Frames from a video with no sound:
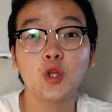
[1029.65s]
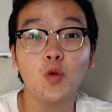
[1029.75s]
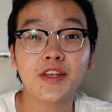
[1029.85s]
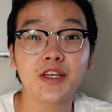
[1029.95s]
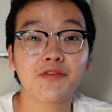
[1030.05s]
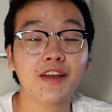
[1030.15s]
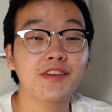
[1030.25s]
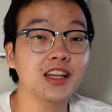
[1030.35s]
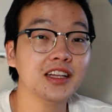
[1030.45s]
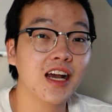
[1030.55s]
hứng thú với trường phái
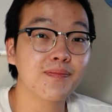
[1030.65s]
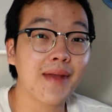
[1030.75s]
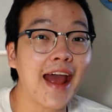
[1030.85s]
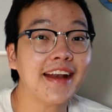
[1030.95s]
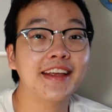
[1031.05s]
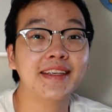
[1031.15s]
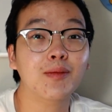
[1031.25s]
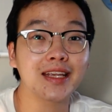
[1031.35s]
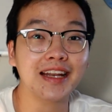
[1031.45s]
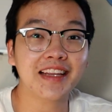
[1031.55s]
phân tích cơ bản thì
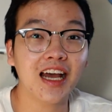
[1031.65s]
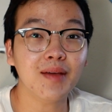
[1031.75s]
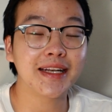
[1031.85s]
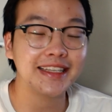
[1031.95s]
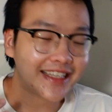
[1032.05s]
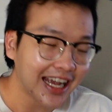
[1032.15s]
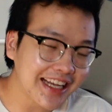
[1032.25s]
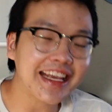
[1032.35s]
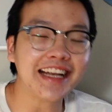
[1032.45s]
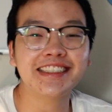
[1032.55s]
trong thời gian tới mình chắc
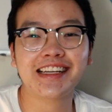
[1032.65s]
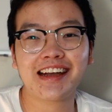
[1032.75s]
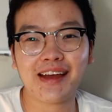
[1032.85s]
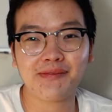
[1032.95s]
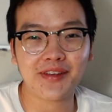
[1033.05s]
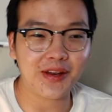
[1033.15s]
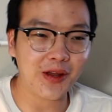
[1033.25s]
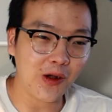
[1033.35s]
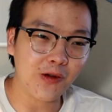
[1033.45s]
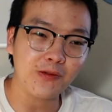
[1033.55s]
chắn sẽ ra
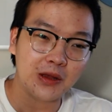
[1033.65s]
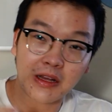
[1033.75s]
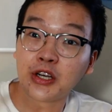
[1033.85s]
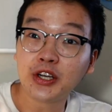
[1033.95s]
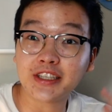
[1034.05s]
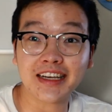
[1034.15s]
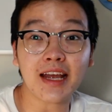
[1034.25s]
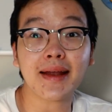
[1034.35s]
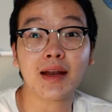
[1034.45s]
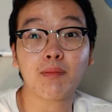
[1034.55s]
video hướng dẫn
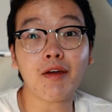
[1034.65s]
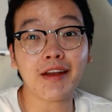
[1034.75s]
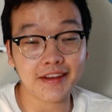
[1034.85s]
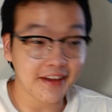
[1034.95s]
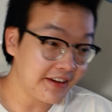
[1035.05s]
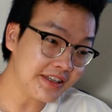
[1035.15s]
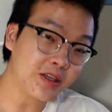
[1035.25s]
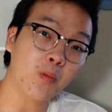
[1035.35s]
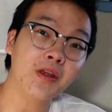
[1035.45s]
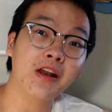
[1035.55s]
các bạn đọc báo cáo tài chính
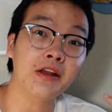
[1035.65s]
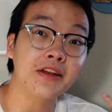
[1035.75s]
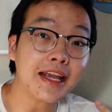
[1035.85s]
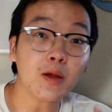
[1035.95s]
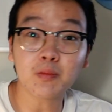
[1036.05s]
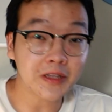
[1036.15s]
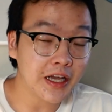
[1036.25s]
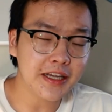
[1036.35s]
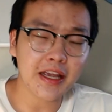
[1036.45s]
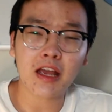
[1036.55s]
cũng như là định giá công
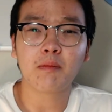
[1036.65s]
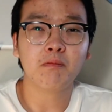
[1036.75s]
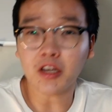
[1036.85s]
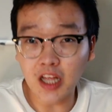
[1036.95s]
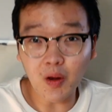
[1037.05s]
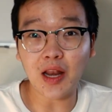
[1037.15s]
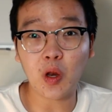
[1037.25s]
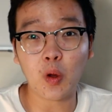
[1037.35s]
ty mọi thể loại